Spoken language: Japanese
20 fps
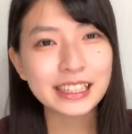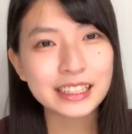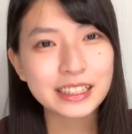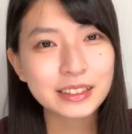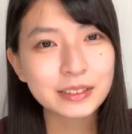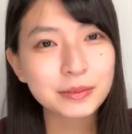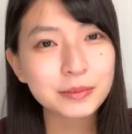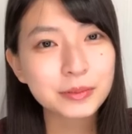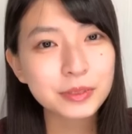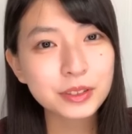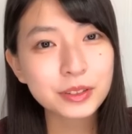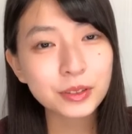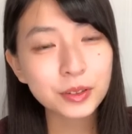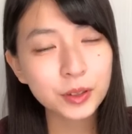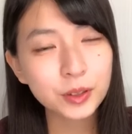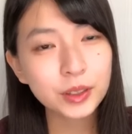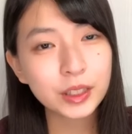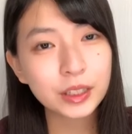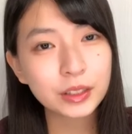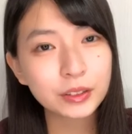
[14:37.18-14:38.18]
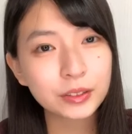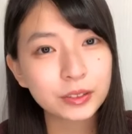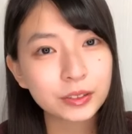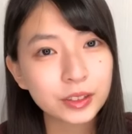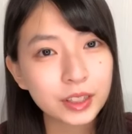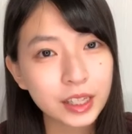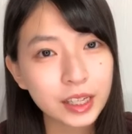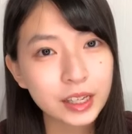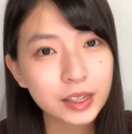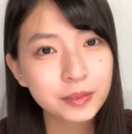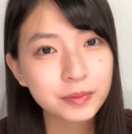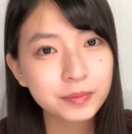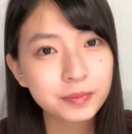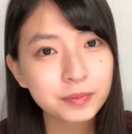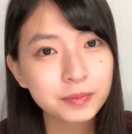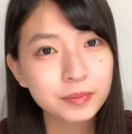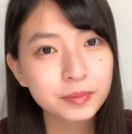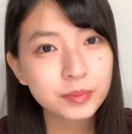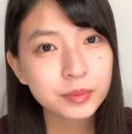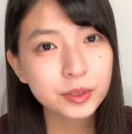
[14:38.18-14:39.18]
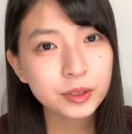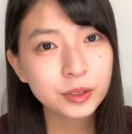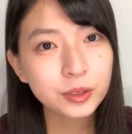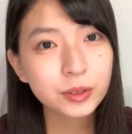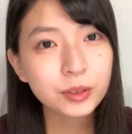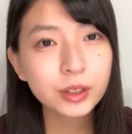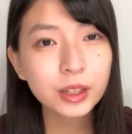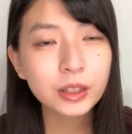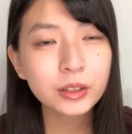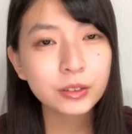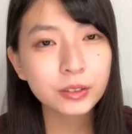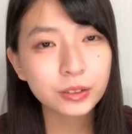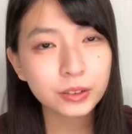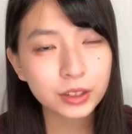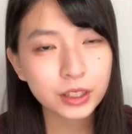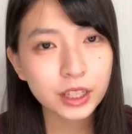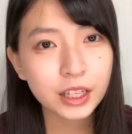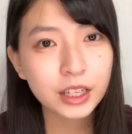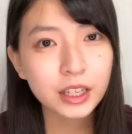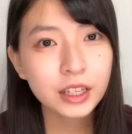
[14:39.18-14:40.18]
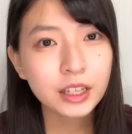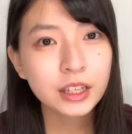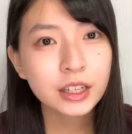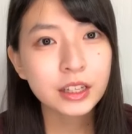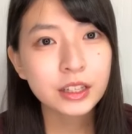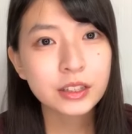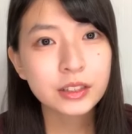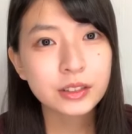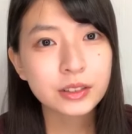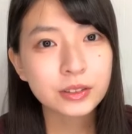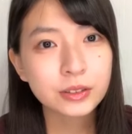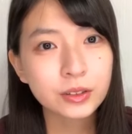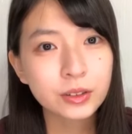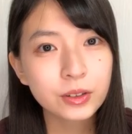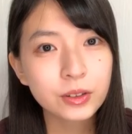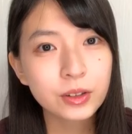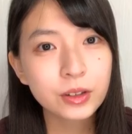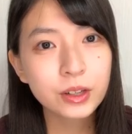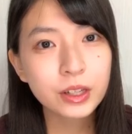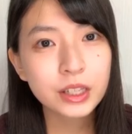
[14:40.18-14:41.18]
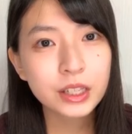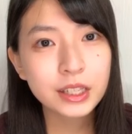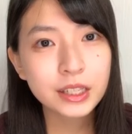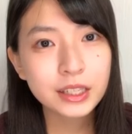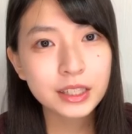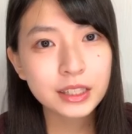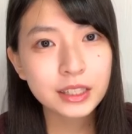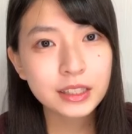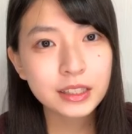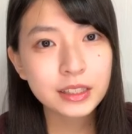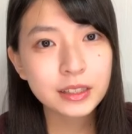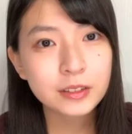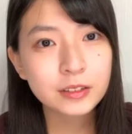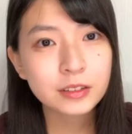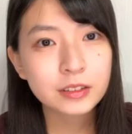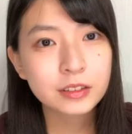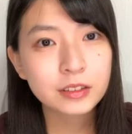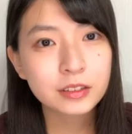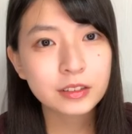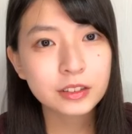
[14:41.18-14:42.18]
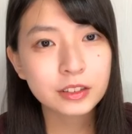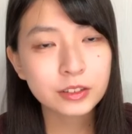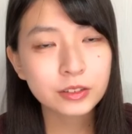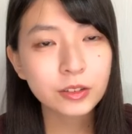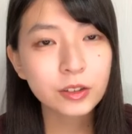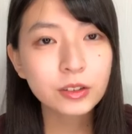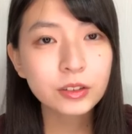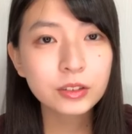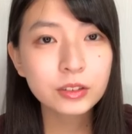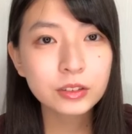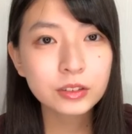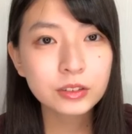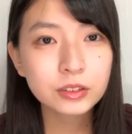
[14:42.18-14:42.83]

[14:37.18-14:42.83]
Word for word: いやそうなのよねそうなのよねすごいすご